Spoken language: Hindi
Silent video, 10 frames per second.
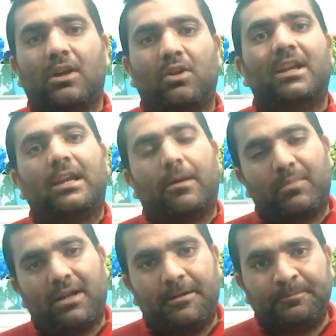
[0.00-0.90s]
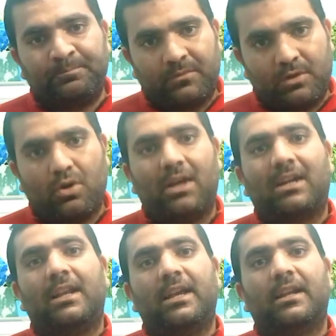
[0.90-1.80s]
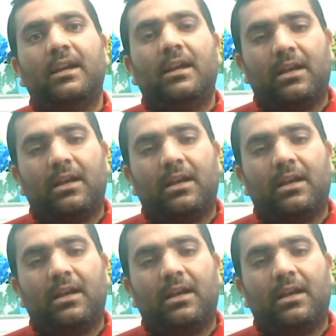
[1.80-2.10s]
को लेके अपना जो है क्लियर